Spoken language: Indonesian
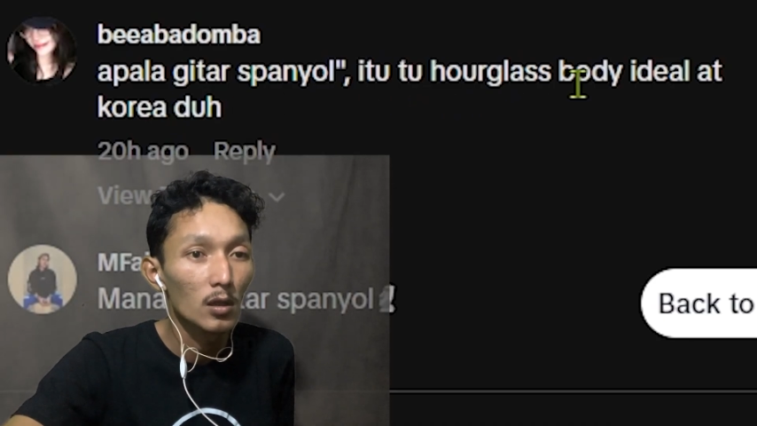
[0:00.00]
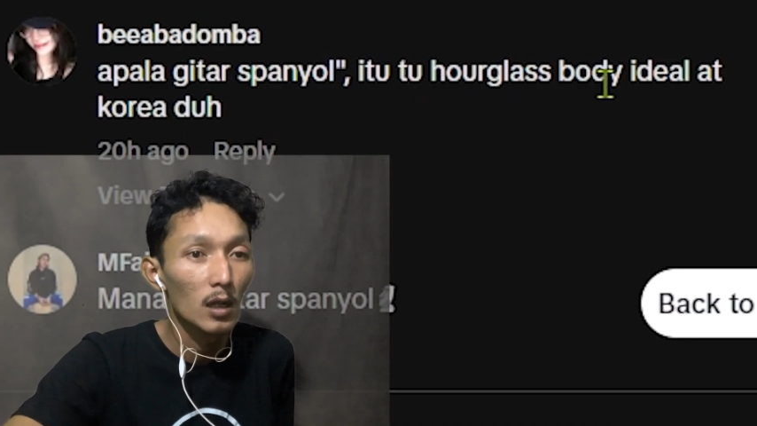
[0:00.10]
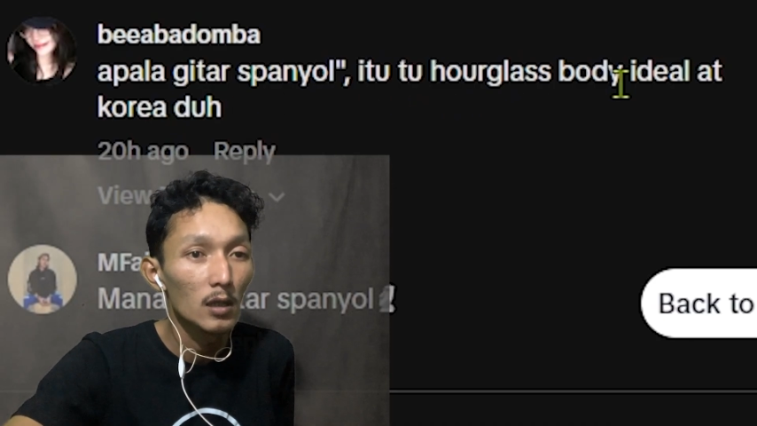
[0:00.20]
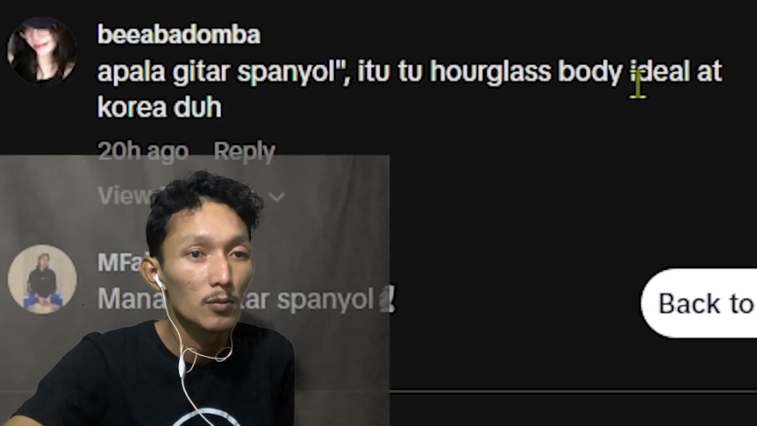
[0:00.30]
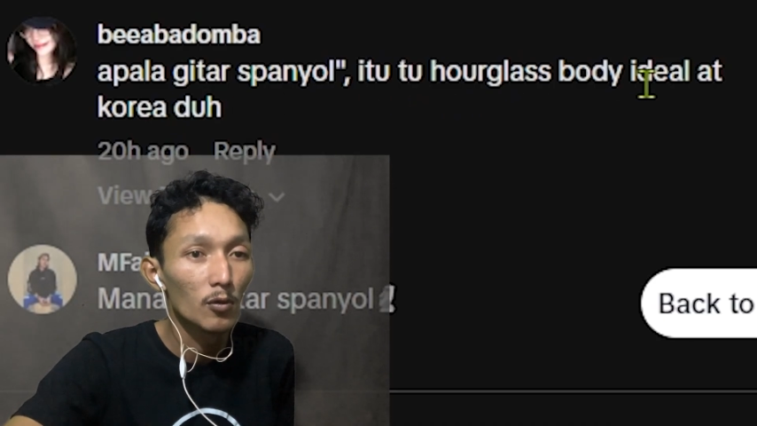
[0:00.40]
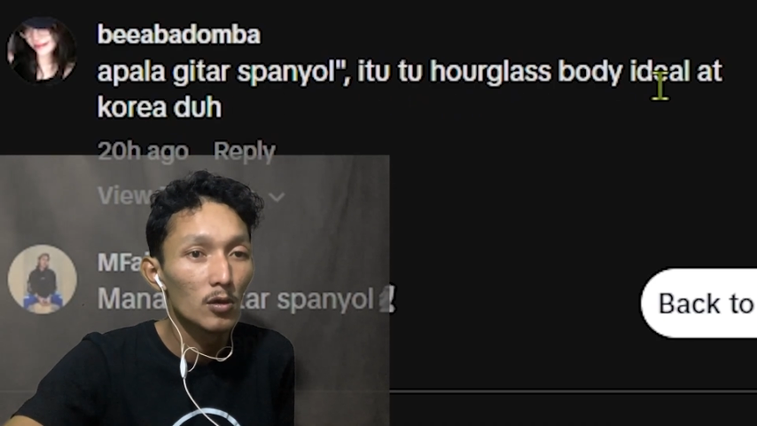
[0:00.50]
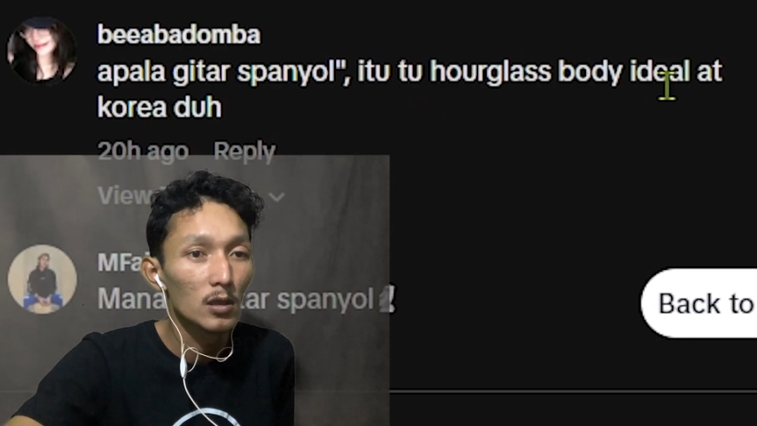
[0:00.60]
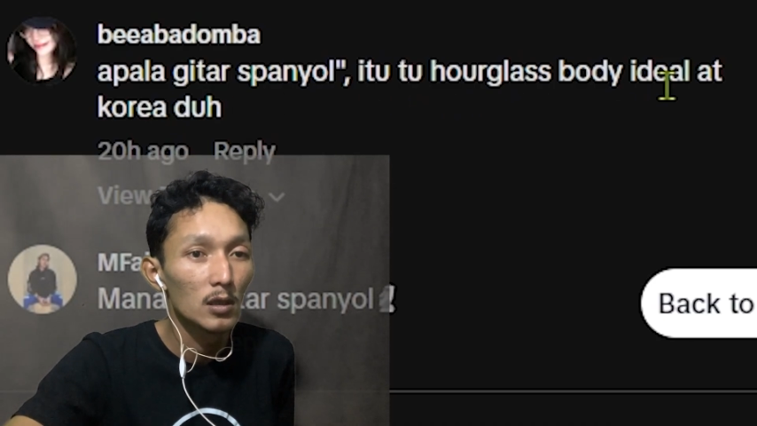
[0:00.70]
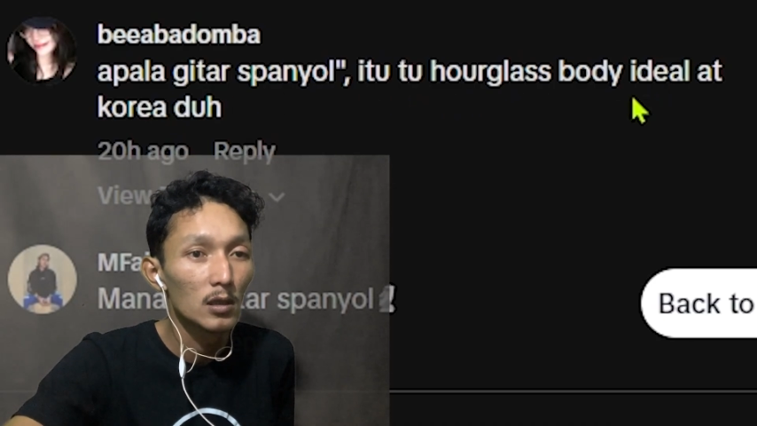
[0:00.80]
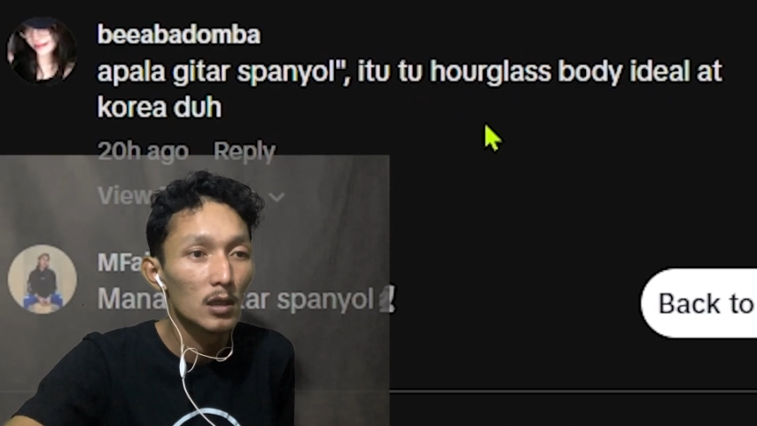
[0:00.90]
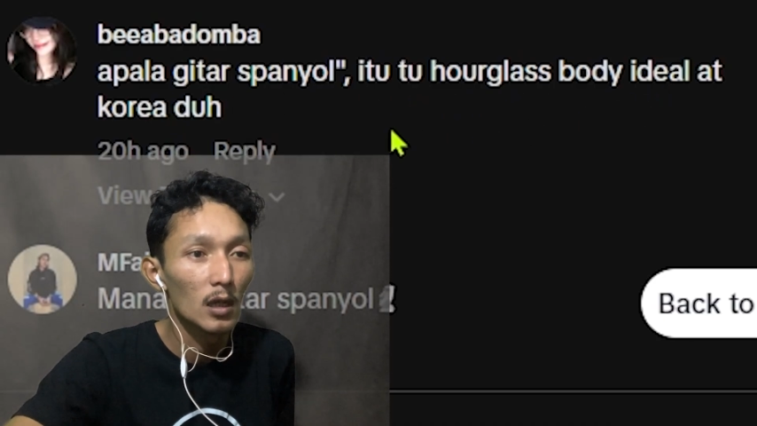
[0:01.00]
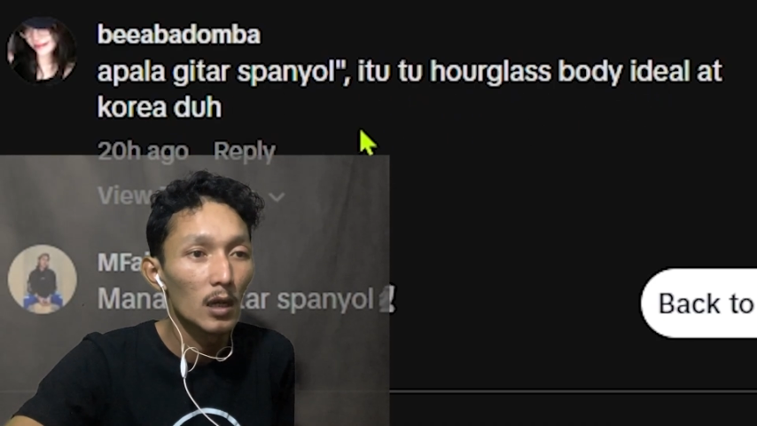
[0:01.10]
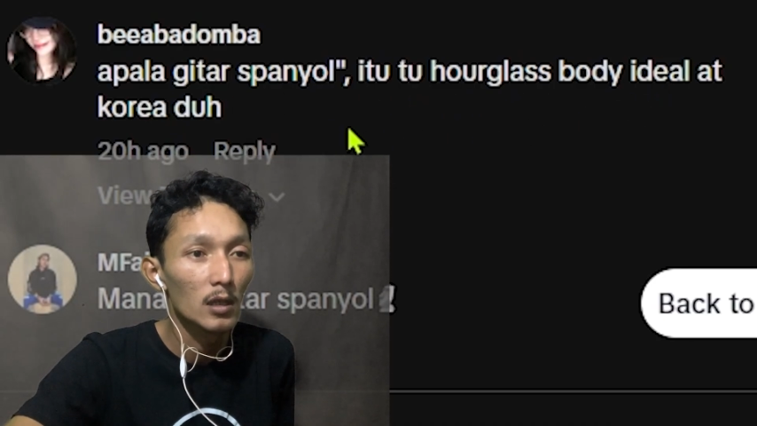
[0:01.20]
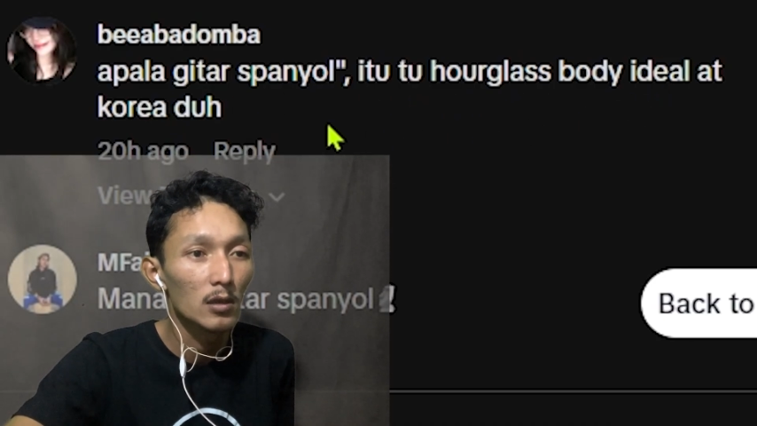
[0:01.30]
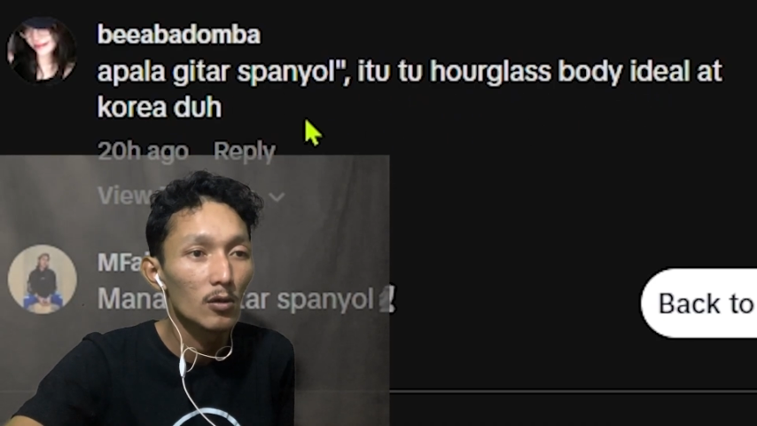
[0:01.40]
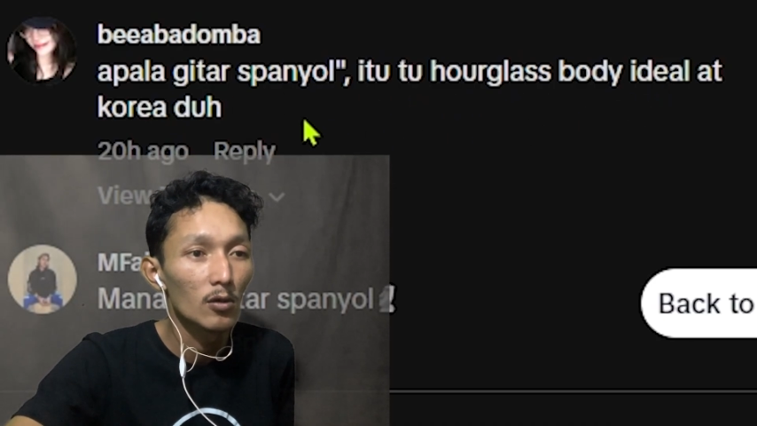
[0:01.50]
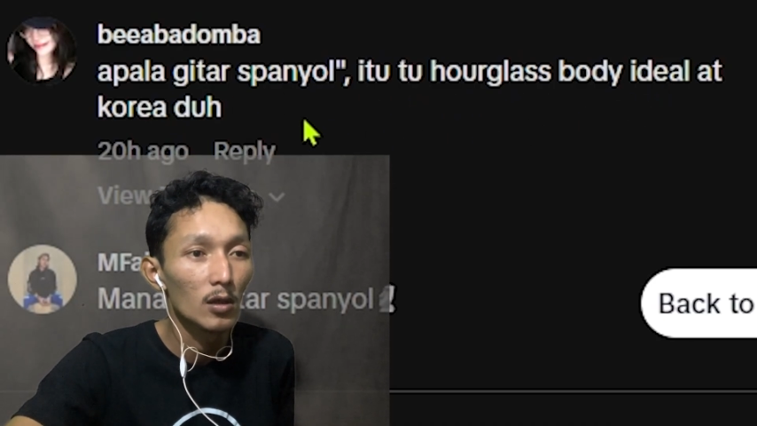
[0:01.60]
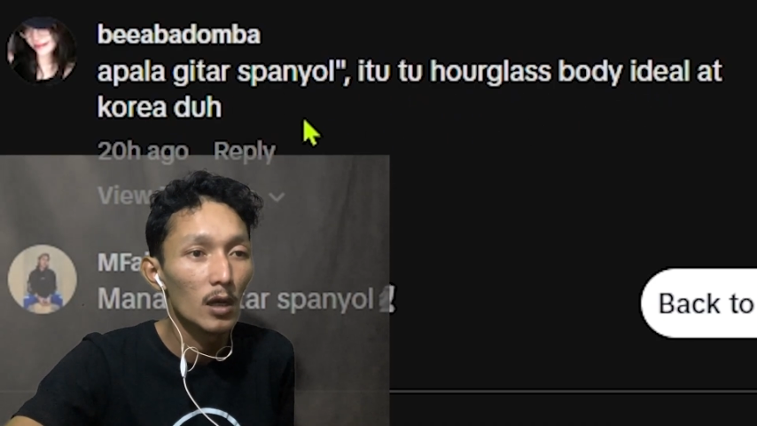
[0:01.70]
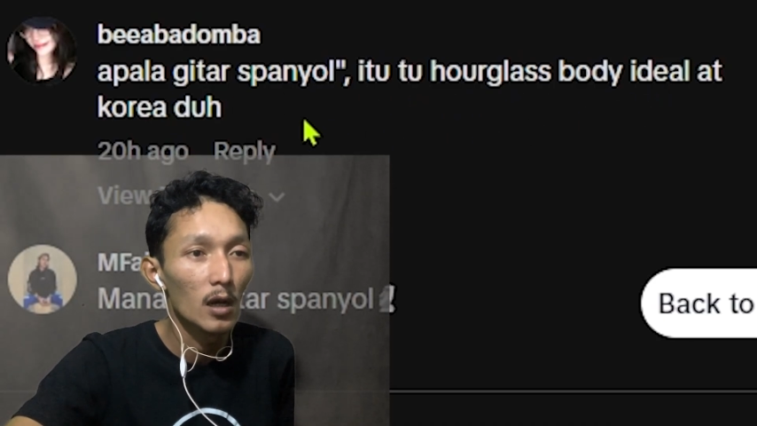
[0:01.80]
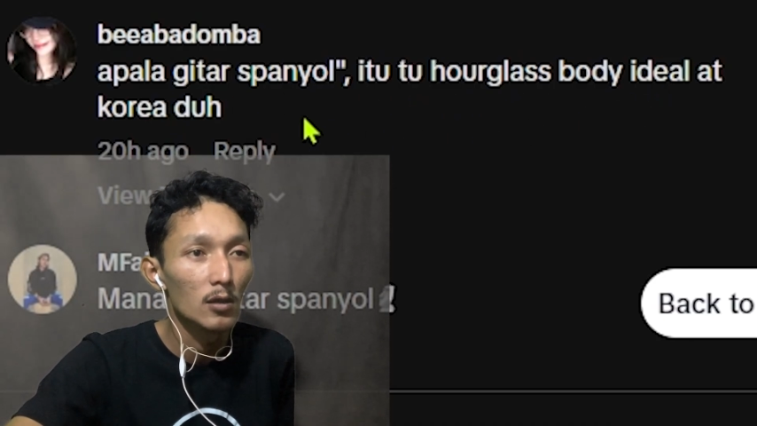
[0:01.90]
class body ideal at
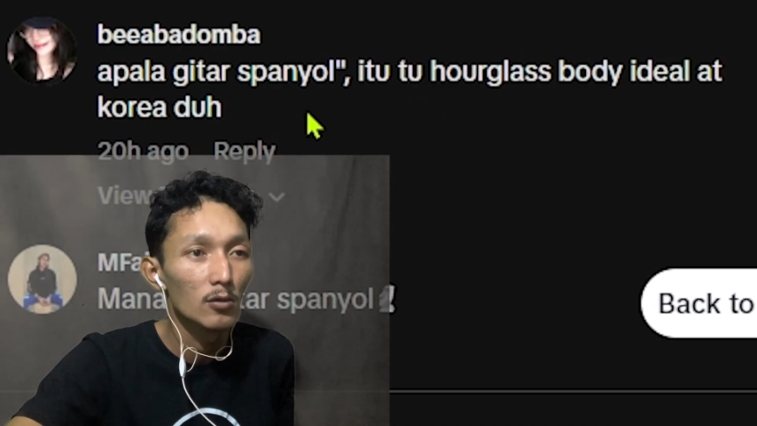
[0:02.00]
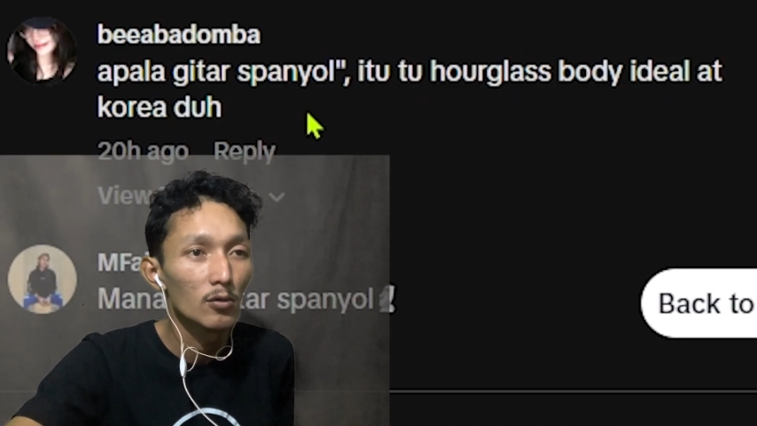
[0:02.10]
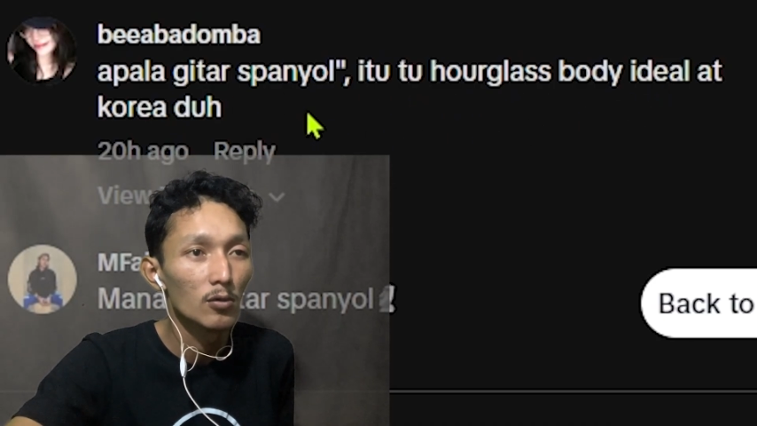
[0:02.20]
Korea aduh